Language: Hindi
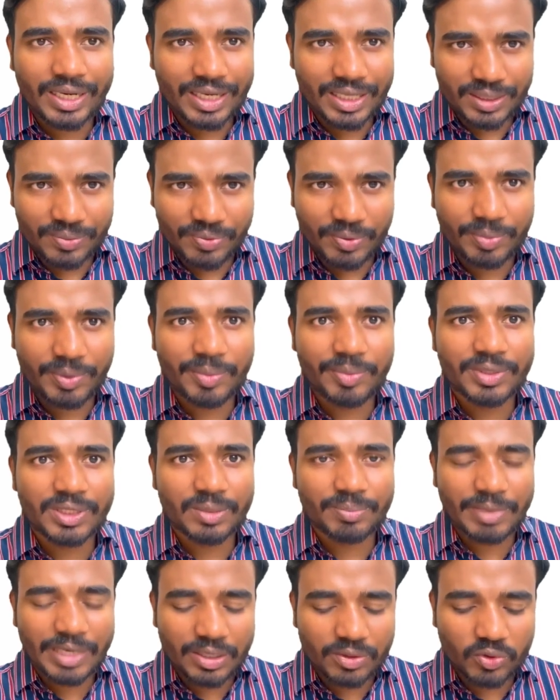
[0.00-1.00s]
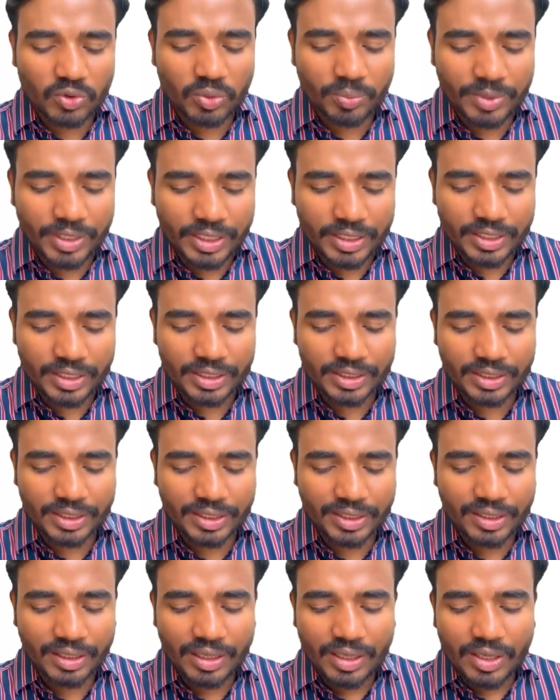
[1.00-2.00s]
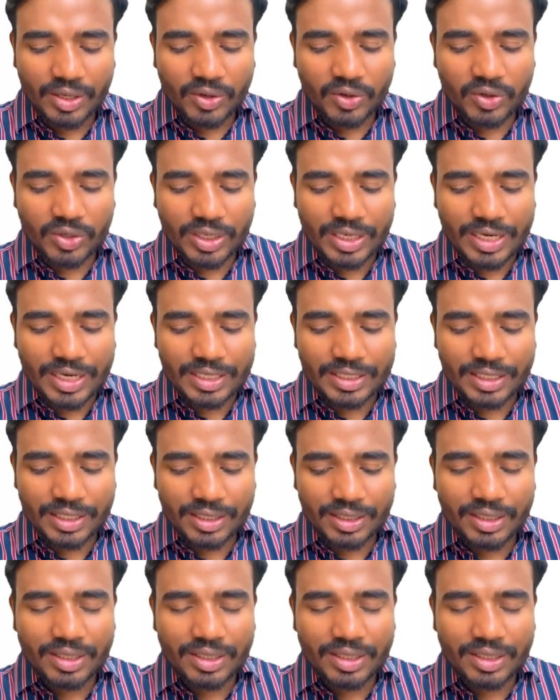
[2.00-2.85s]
आधा फिफ्टी परसेंट पार्ट को डोमिनेट करता है और आधा